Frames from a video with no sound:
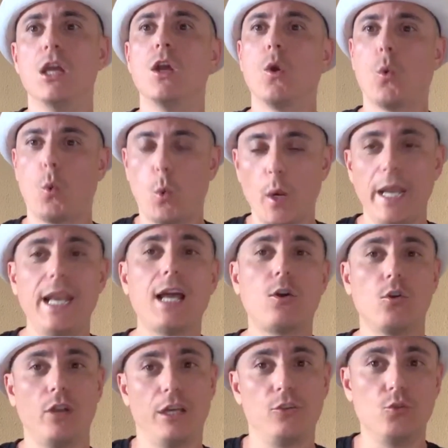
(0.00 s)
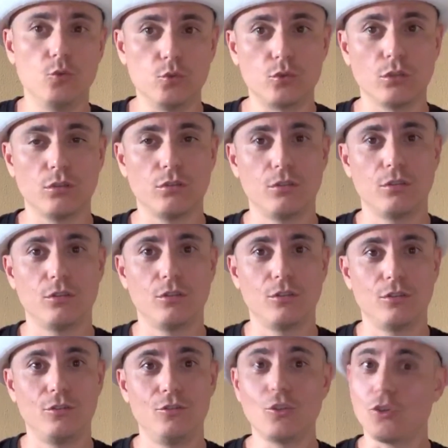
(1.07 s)
Quella con l'aiuto,
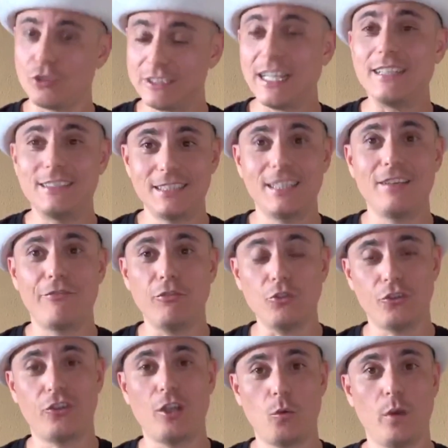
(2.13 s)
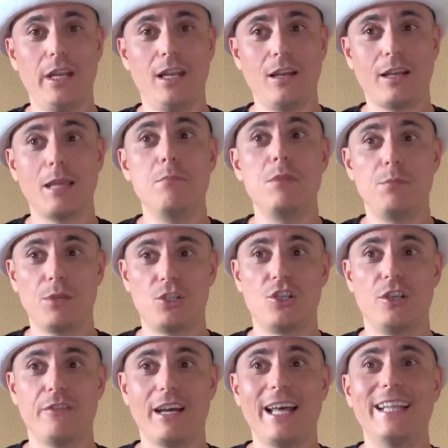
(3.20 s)
nonostante fosse quella che mi
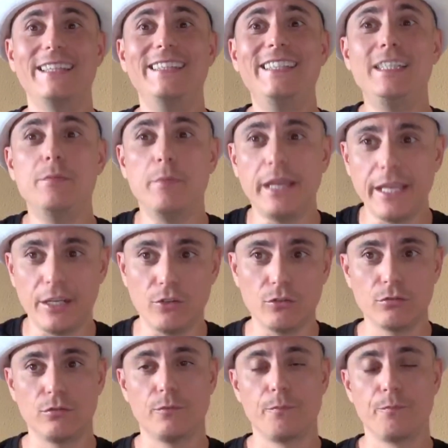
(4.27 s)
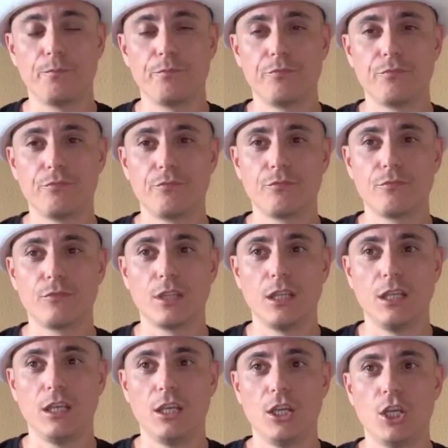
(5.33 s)
piaceva di meno.
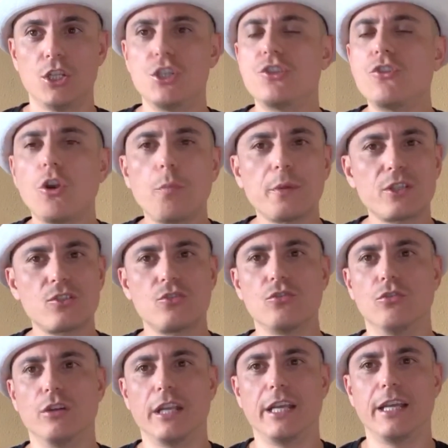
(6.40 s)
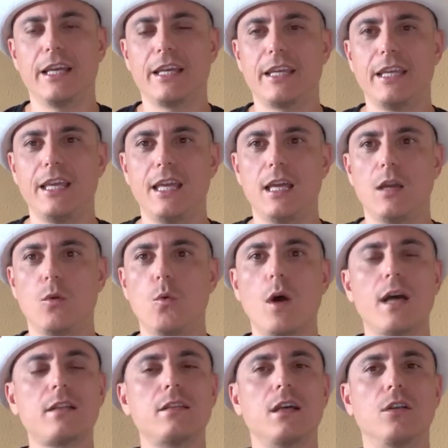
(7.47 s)
Ci sono persone che
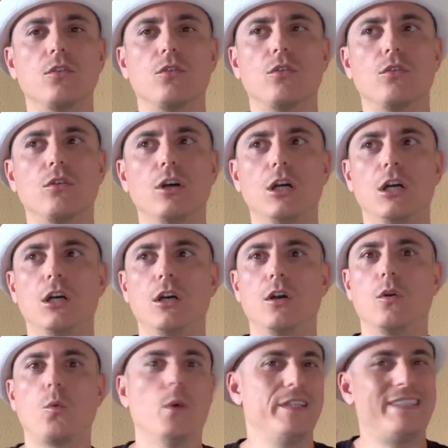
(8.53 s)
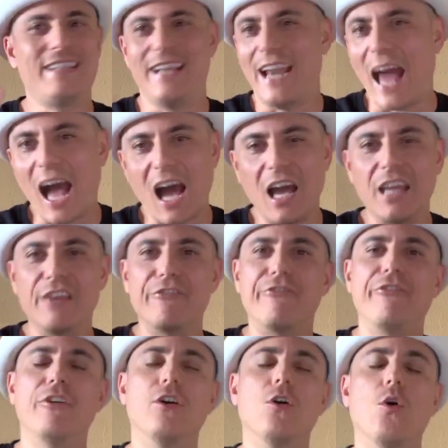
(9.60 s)
guardano queste
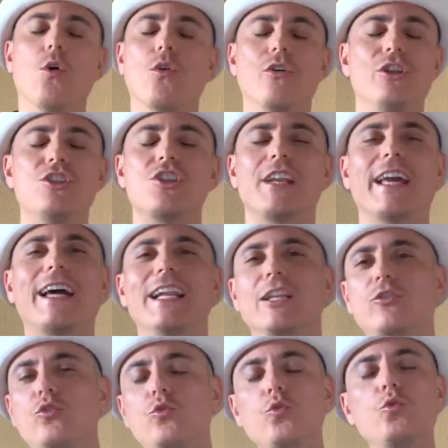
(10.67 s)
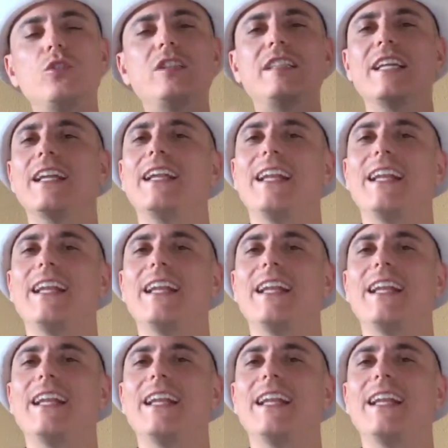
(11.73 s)
live o in generale tutte le